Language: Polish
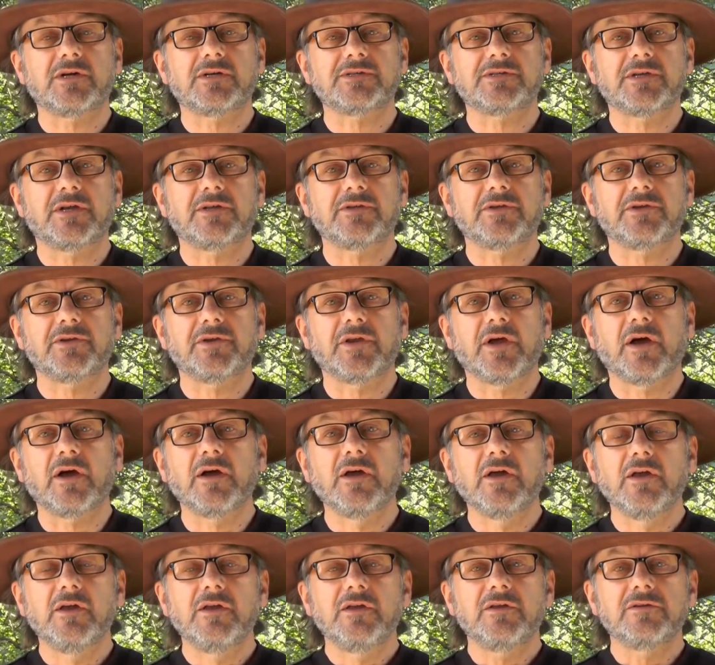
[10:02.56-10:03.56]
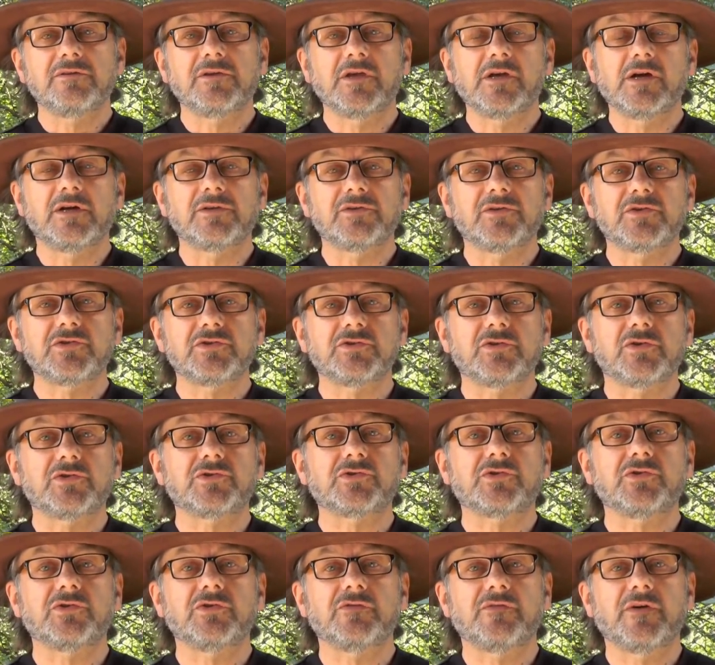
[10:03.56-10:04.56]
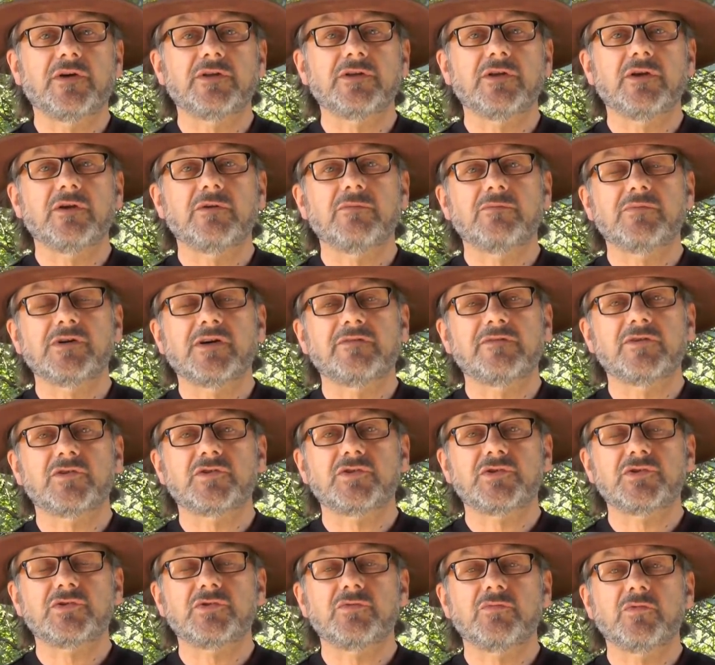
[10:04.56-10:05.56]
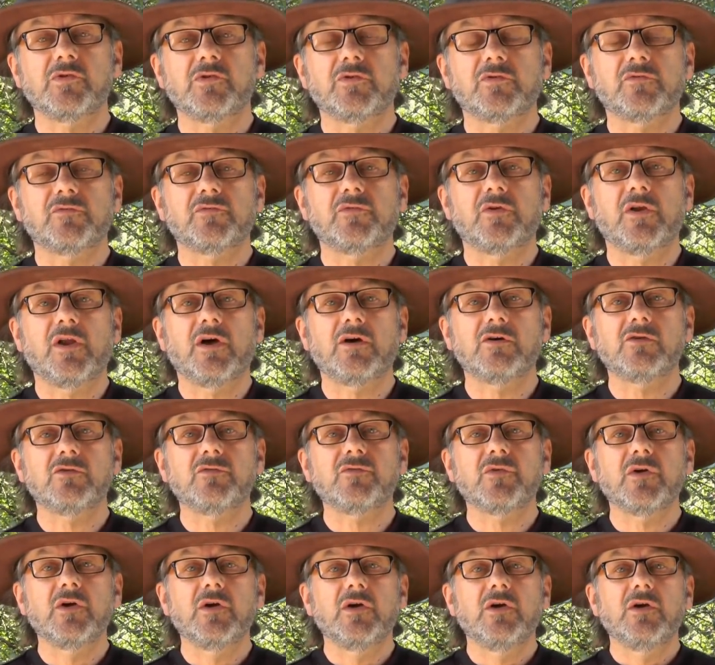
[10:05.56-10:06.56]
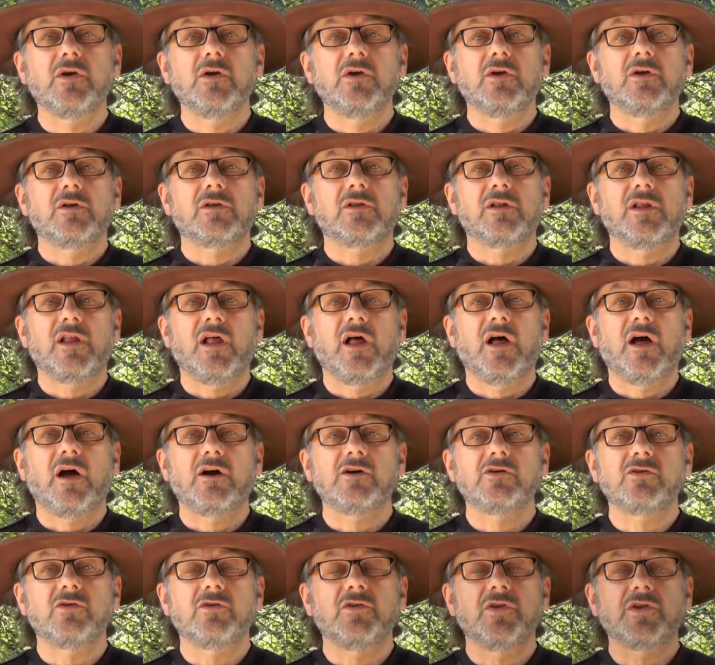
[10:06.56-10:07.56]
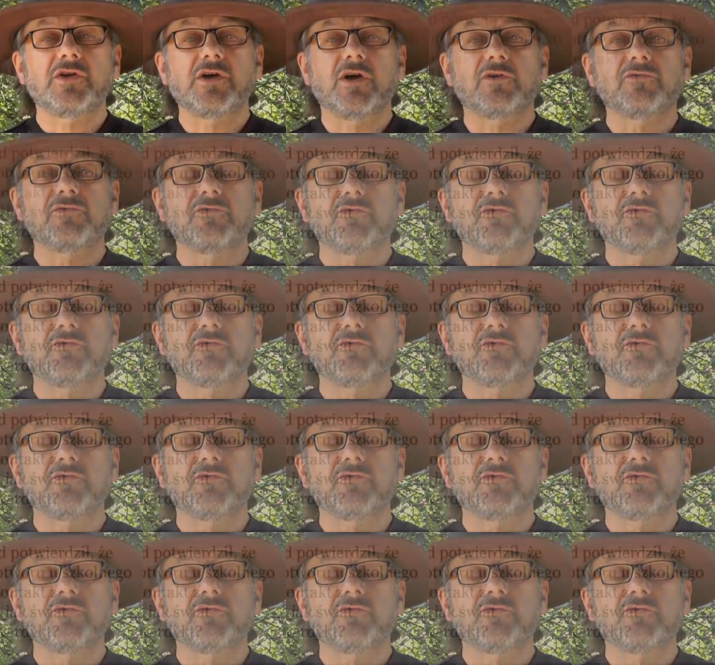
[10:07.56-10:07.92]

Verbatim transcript: skazane na gigantyczne odszkodowanie, prawie 300 milionów dolarów dla rolnika,